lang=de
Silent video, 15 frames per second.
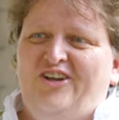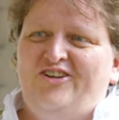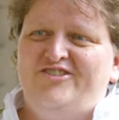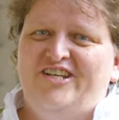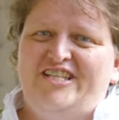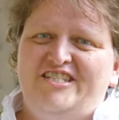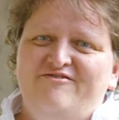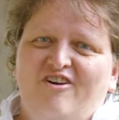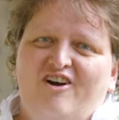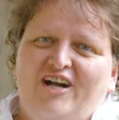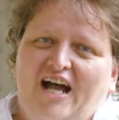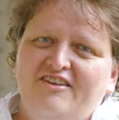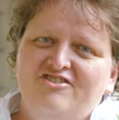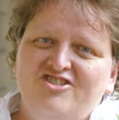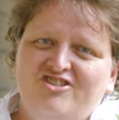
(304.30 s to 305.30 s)
Da setzen wir auch
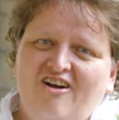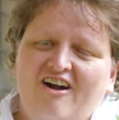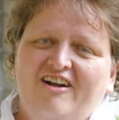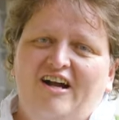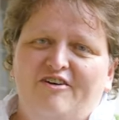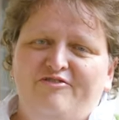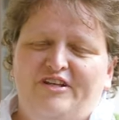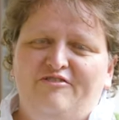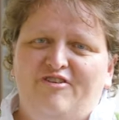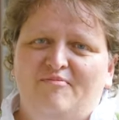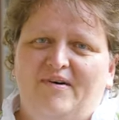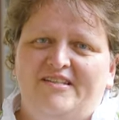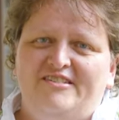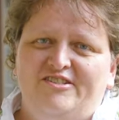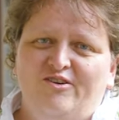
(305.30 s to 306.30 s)
ganz stark auf
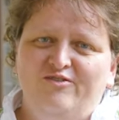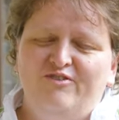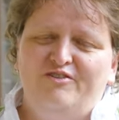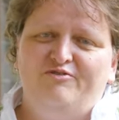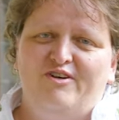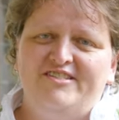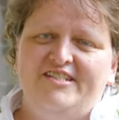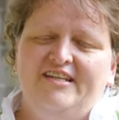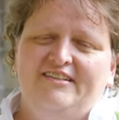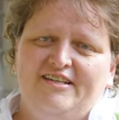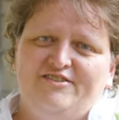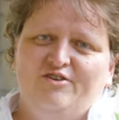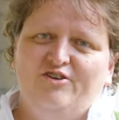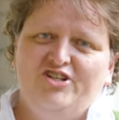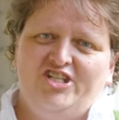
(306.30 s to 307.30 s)
Information und forcieren
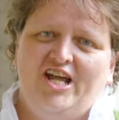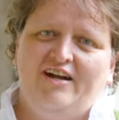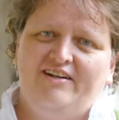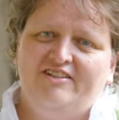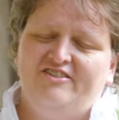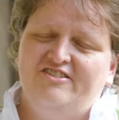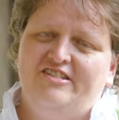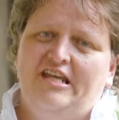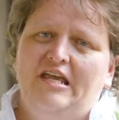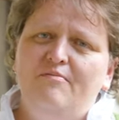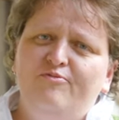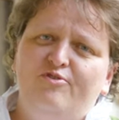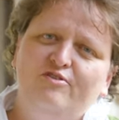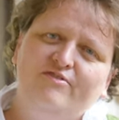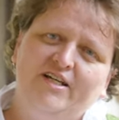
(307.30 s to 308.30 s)
das noch stärker, dass die
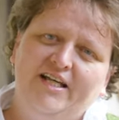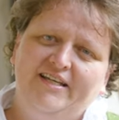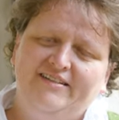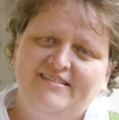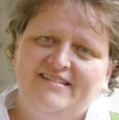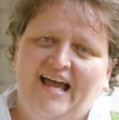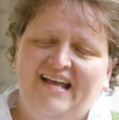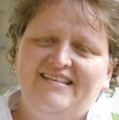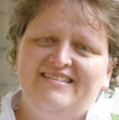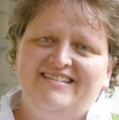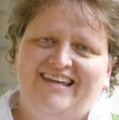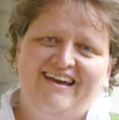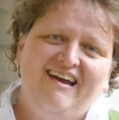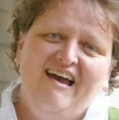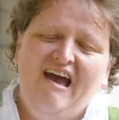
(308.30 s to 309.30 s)
Impfung wirklich das
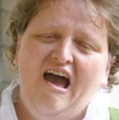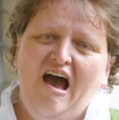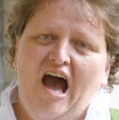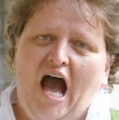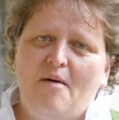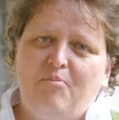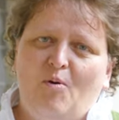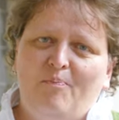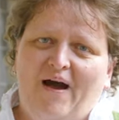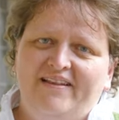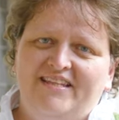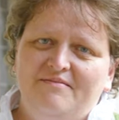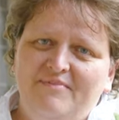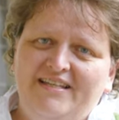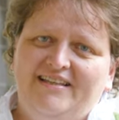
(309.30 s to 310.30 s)
einzige
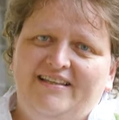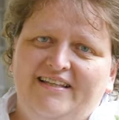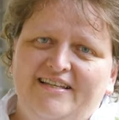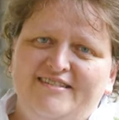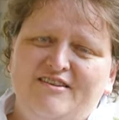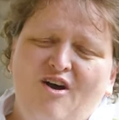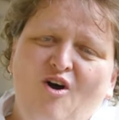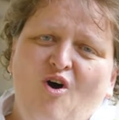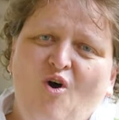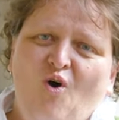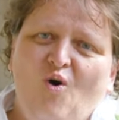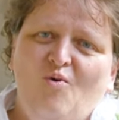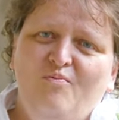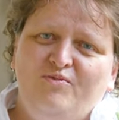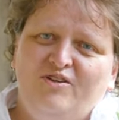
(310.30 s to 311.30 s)
approbate Mittel ist,
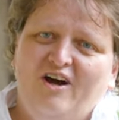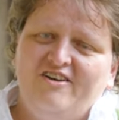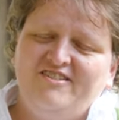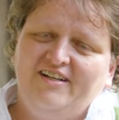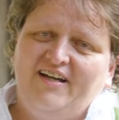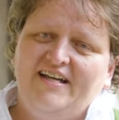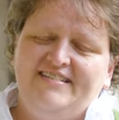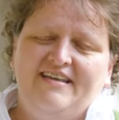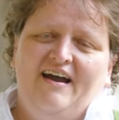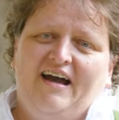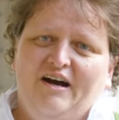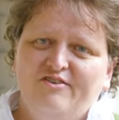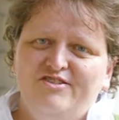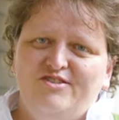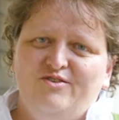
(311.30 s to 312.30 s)
um da aus der Krise
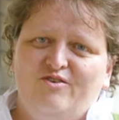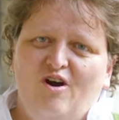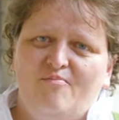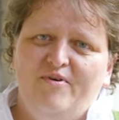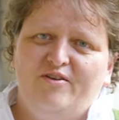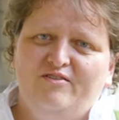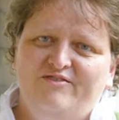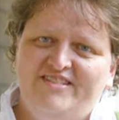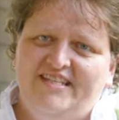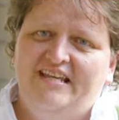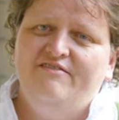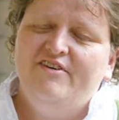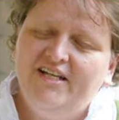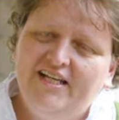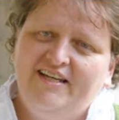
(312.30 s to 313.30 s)
herauszukommen. Und wir
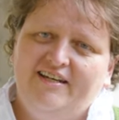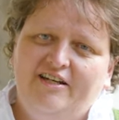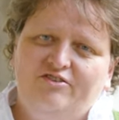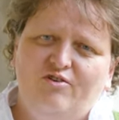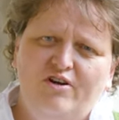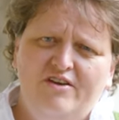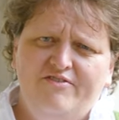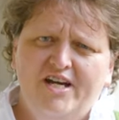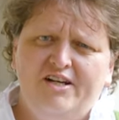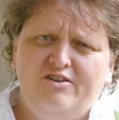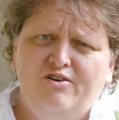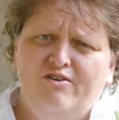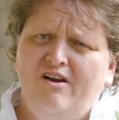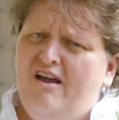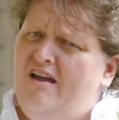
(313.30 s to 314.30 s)
sehen wirklich eine tolle
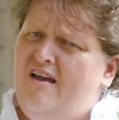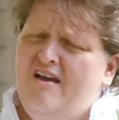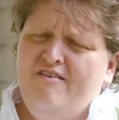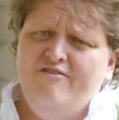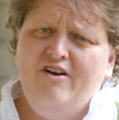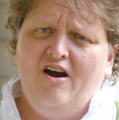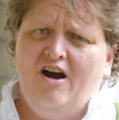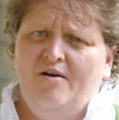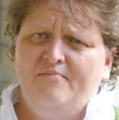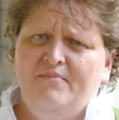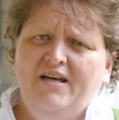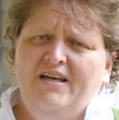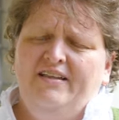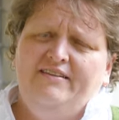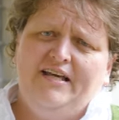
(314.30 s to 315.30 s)
Wirkung. Wir
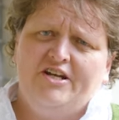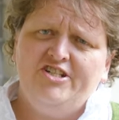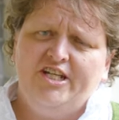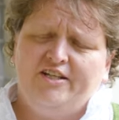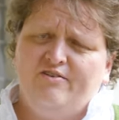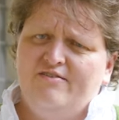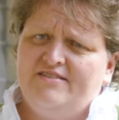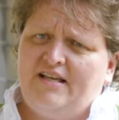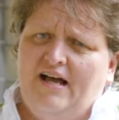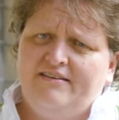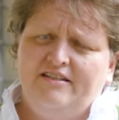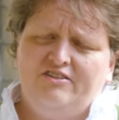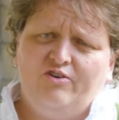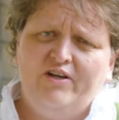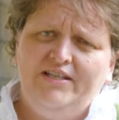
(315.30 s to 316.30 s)
haben die
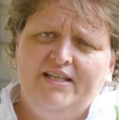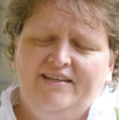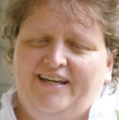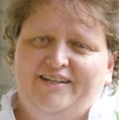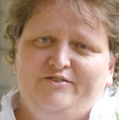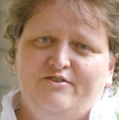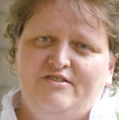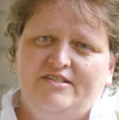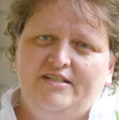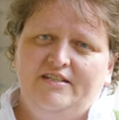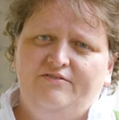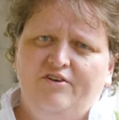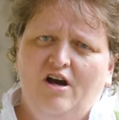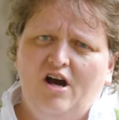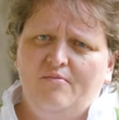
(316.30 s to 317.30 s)
Ansteckungsrate deutlich
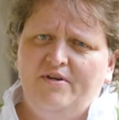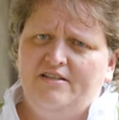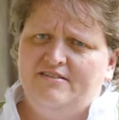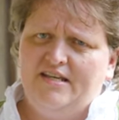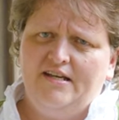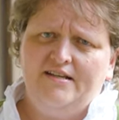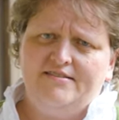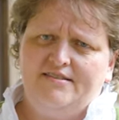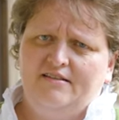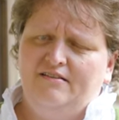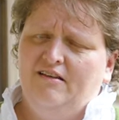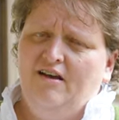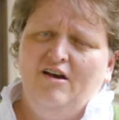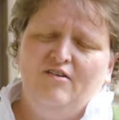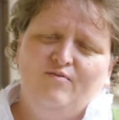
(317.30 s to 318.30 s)
reduziert. Wir haben in
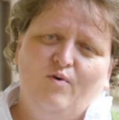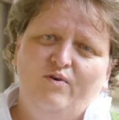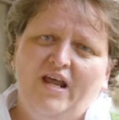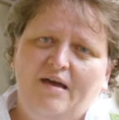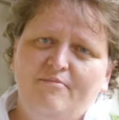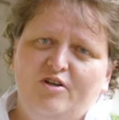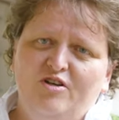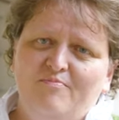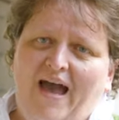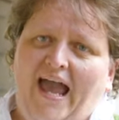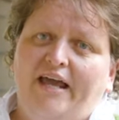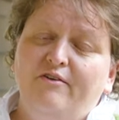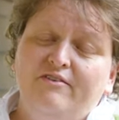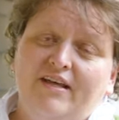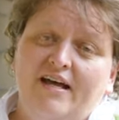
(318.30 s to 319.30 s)
16 Wohnheimen nur mehr
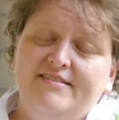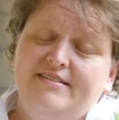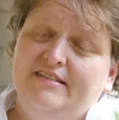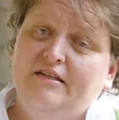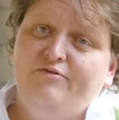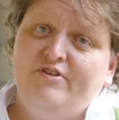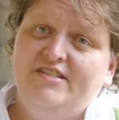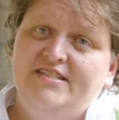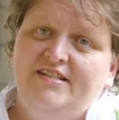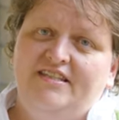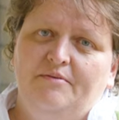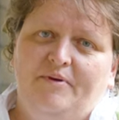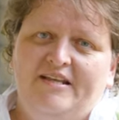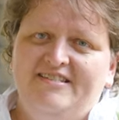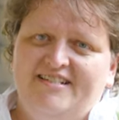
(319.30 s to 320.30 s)
31
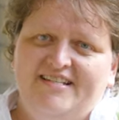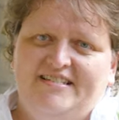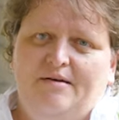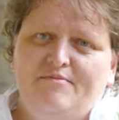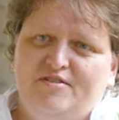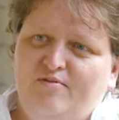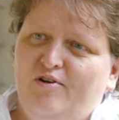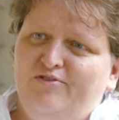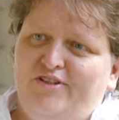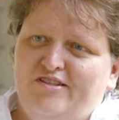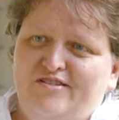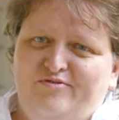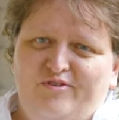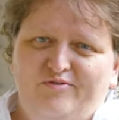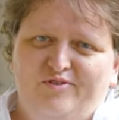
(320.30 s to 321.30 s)
Infizierte bei insgesamt
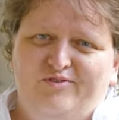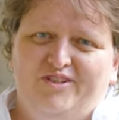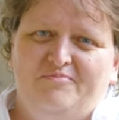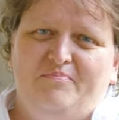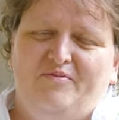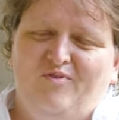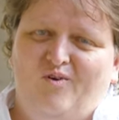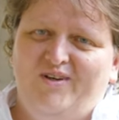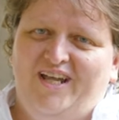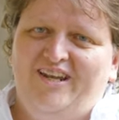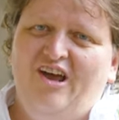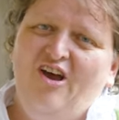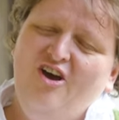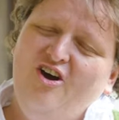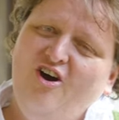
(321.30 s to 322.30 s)
12.500
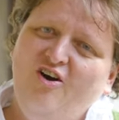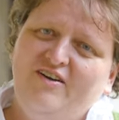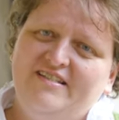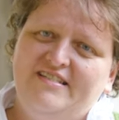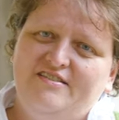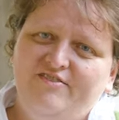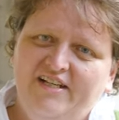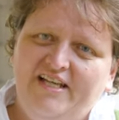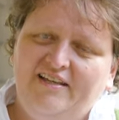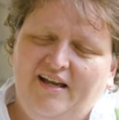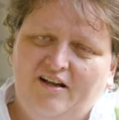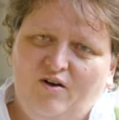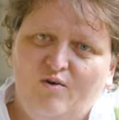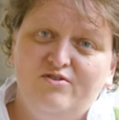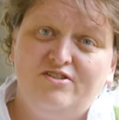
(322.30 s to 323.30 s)
Bewohnern. Und das ist wirklich
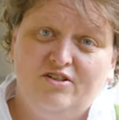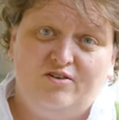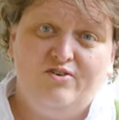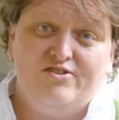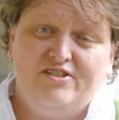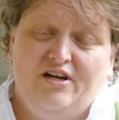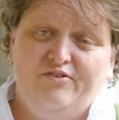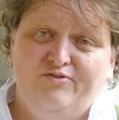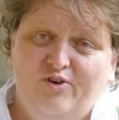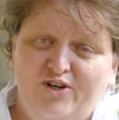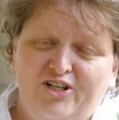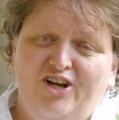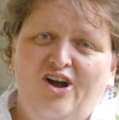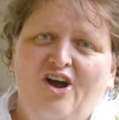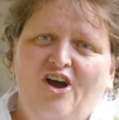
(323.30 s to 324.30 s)
ein großer, großer
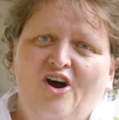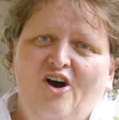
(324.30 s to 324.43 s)
Erfolg.